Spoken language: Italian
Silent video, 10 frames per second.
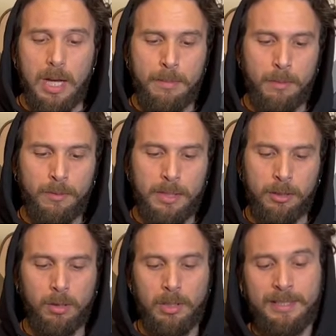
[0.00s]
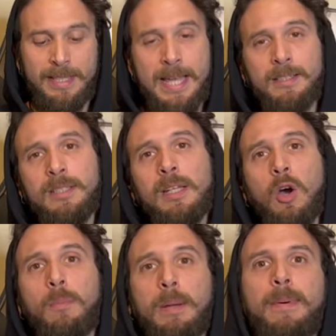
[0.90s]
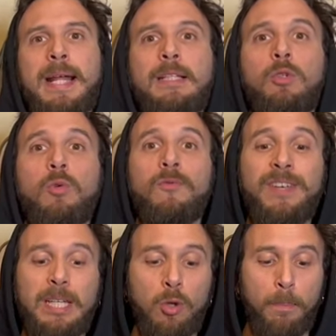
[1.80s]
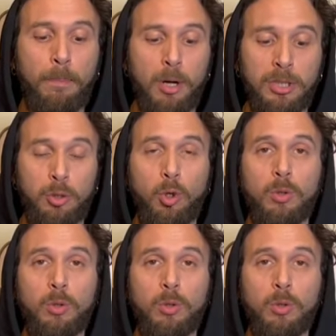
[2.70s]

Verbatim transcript: Abbiamo visto gli stencil, ho preparato un video apposito